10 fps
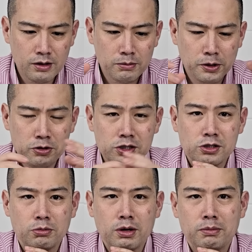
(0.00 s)

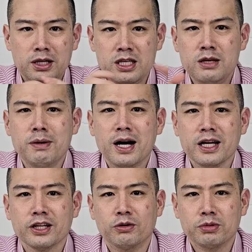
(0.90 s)
편의점에막 2만
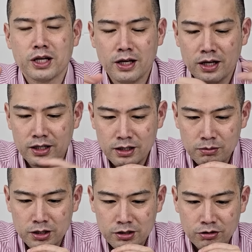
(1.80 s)
개 넘게
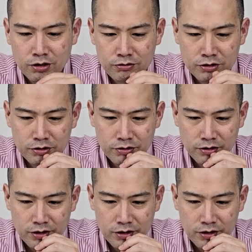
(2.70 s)
이미 들어가고요.